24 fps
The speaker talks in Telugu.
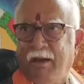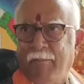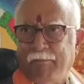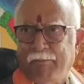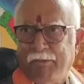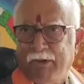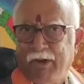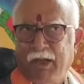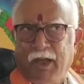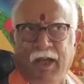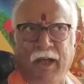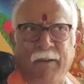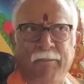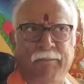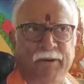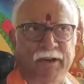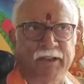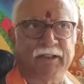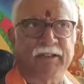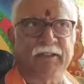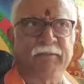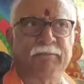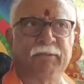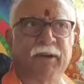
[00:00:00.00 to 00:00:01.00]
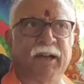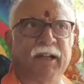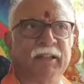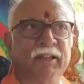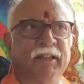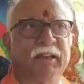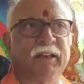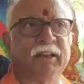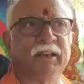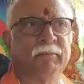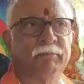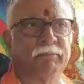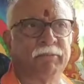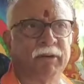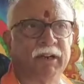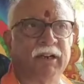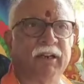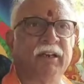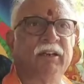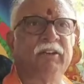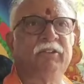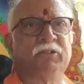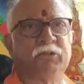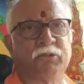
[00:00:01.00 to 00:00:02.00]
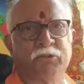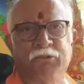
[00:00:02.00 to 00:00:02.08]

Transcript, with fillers: అప్పుడు ఆ ప్రతిపాదనని పట్టి